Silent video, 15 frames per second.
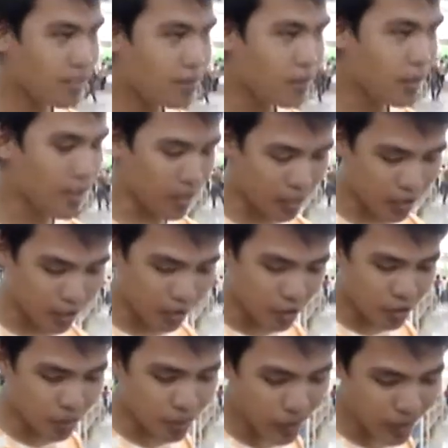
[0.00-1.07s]
parang ano
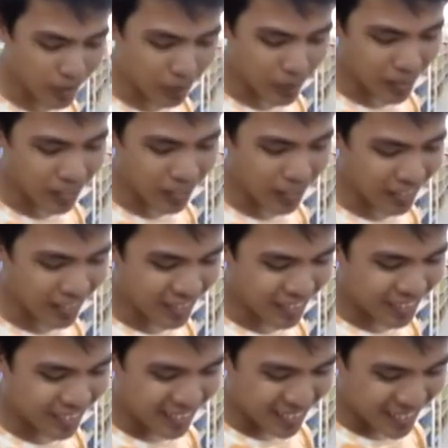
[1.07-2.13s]
chubena para
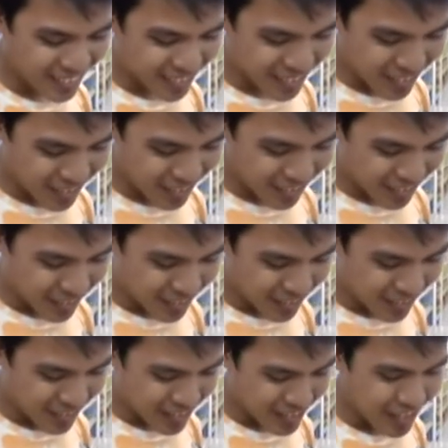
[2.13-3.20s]

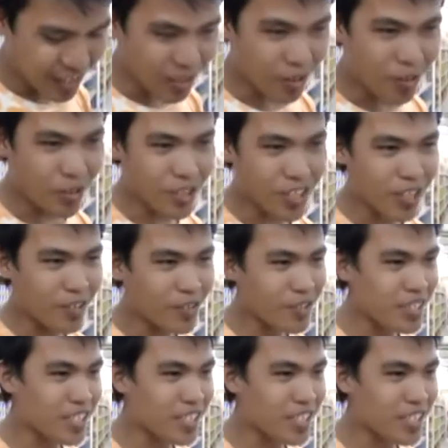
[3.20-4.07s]
chinikosa ko